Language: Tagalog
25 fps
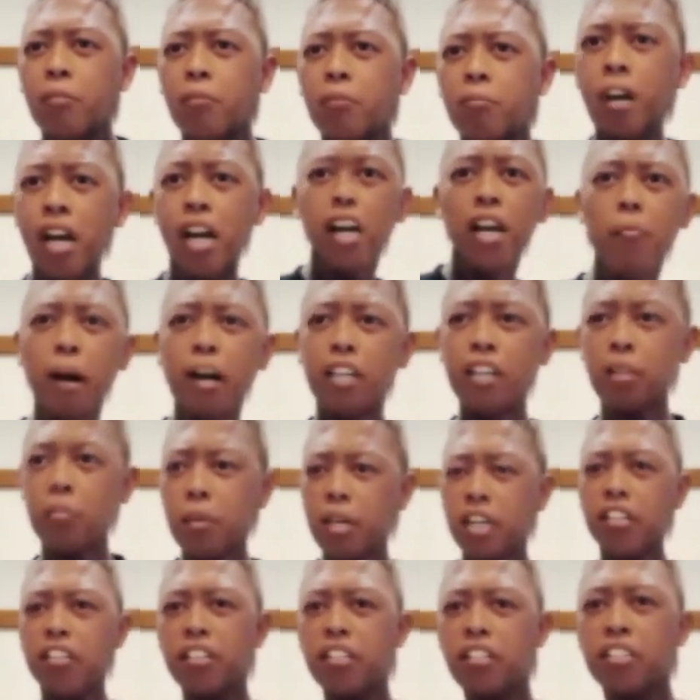Mahal, bakit
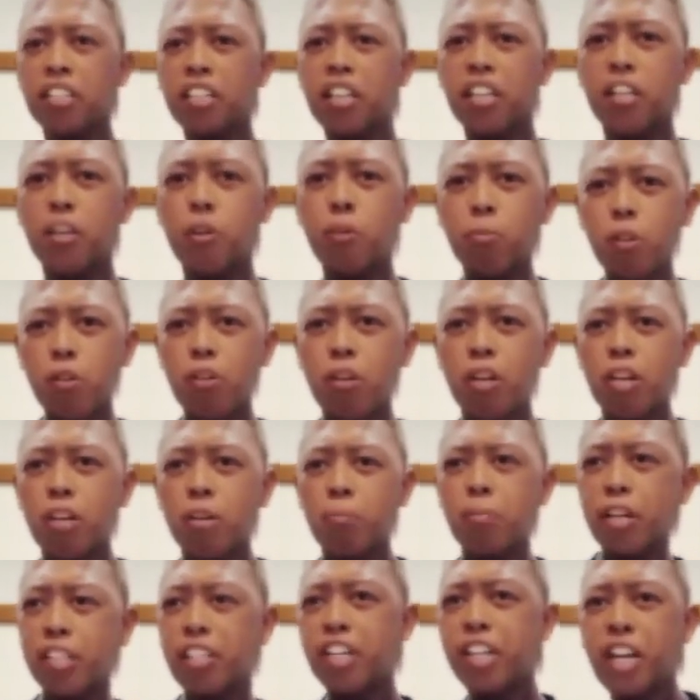naman ganyang sinayaw mo?
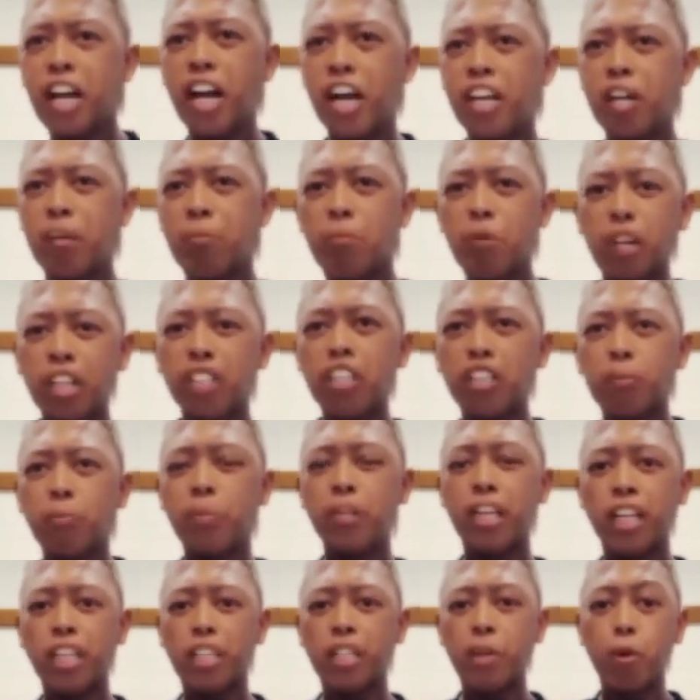Birthday ng anak mo, ganyan
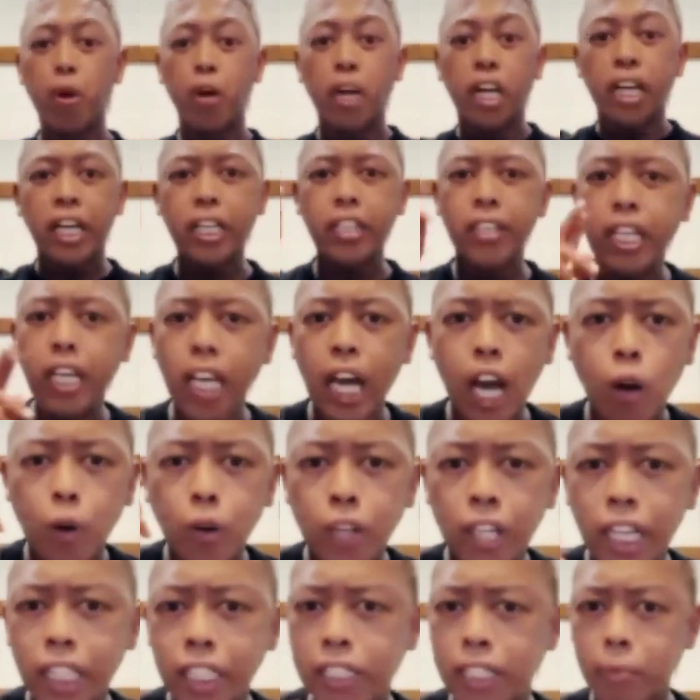yung pinakita mo. Hindi
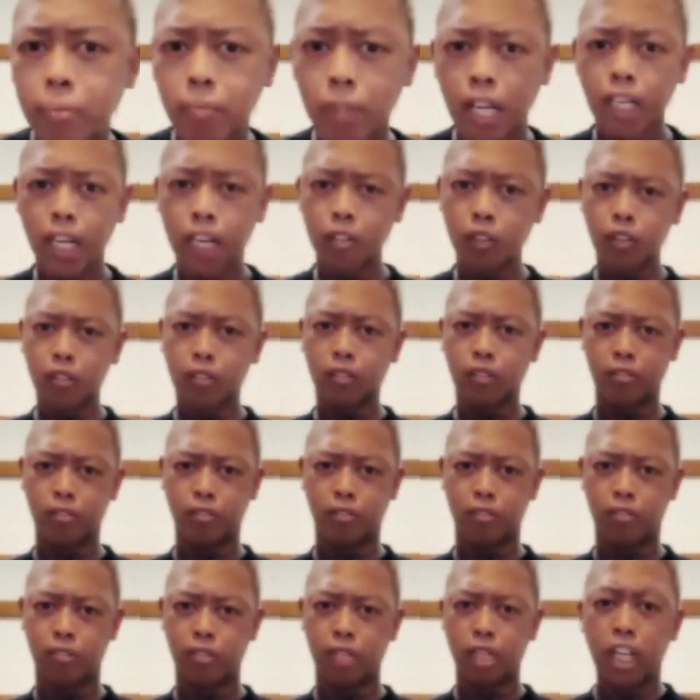ako nag-isip ng ganon.
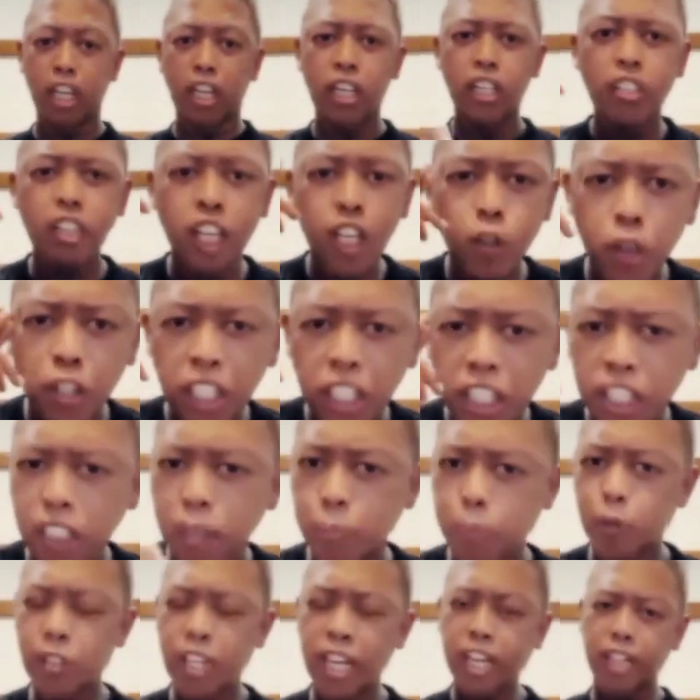Hindi ko
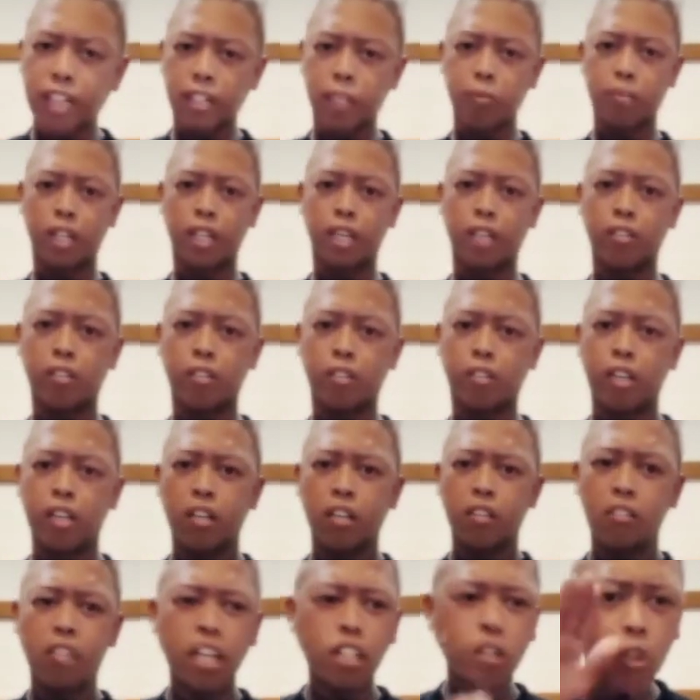inisip yung negative na ganun.
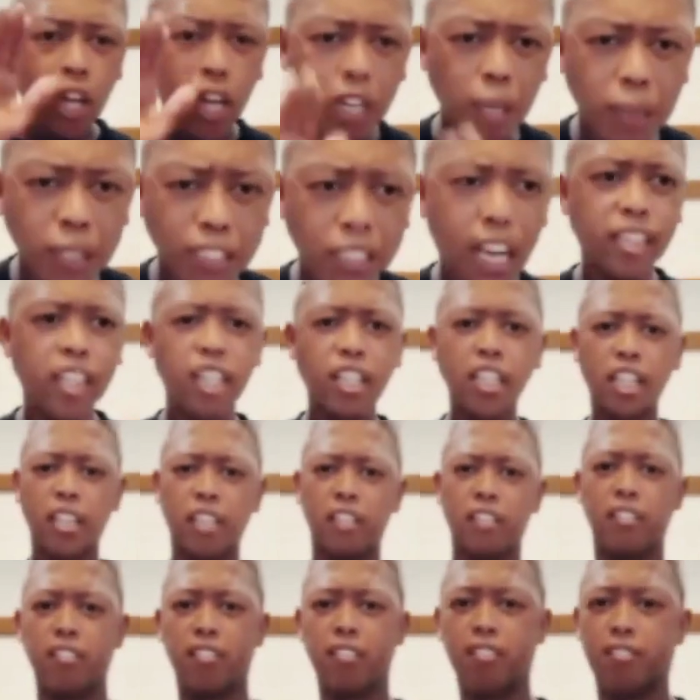Dito lang naman sa atin
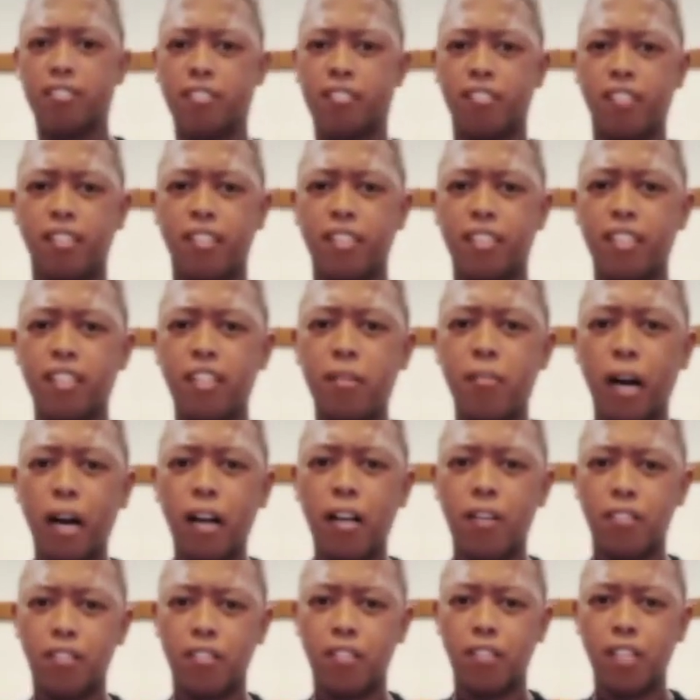eh. Di
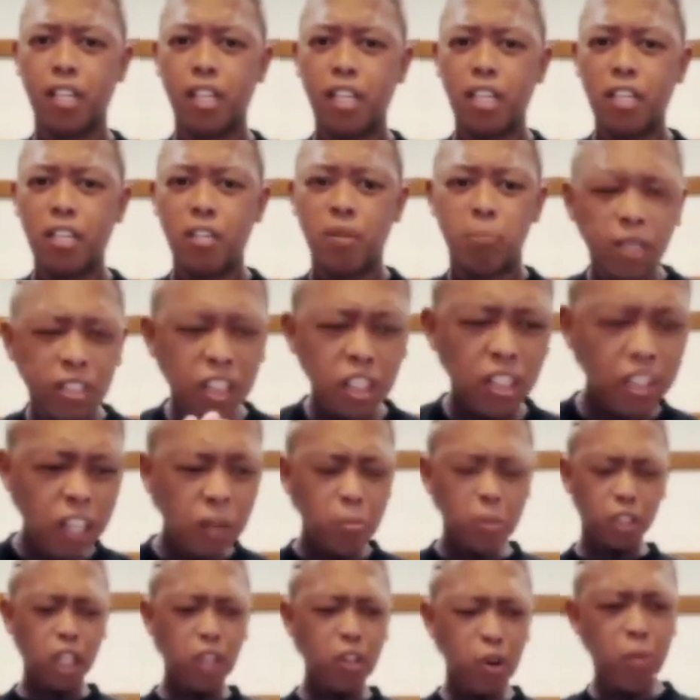ba? Ba't
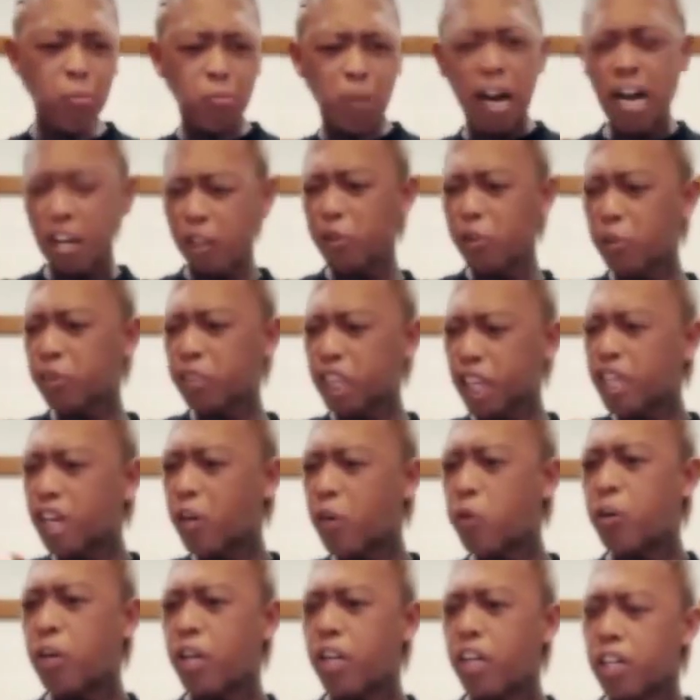hindi mo tinugma yung
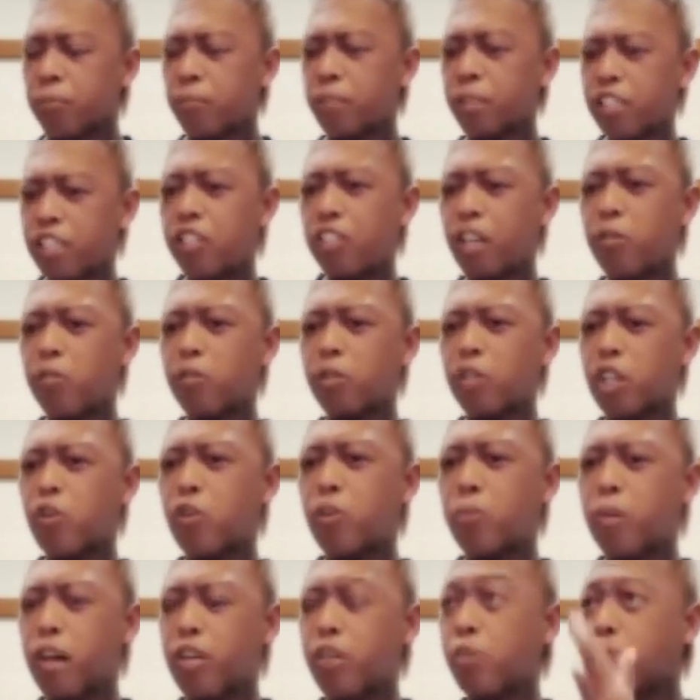sayaw? Ba't hindi mo
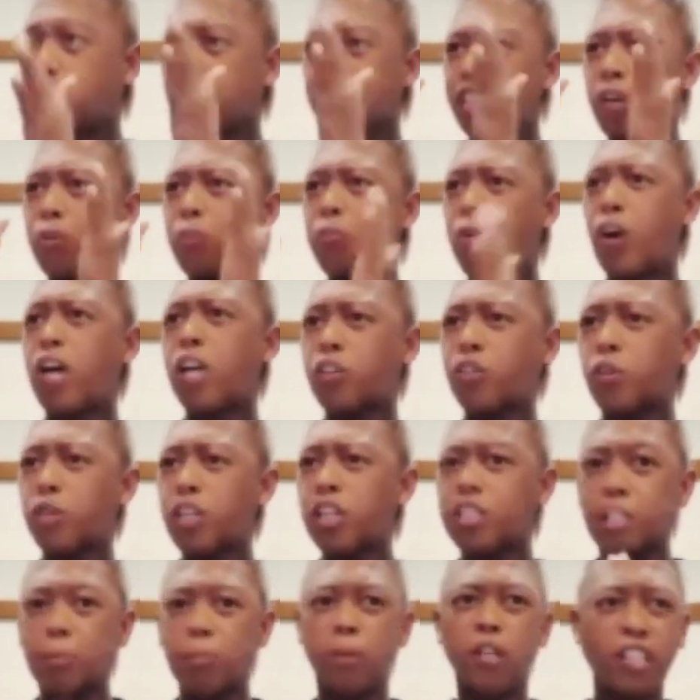tinugma yung sayaw mo,
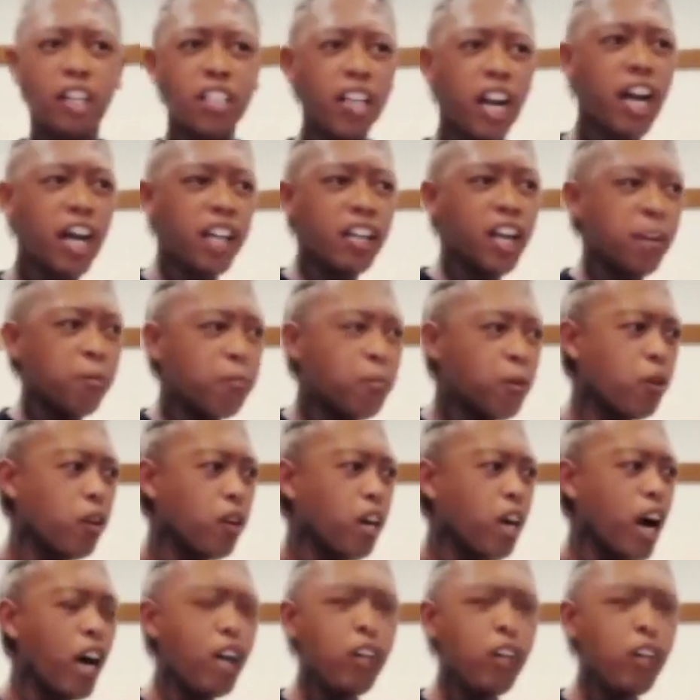Antonit, sa birthday ng anak mo?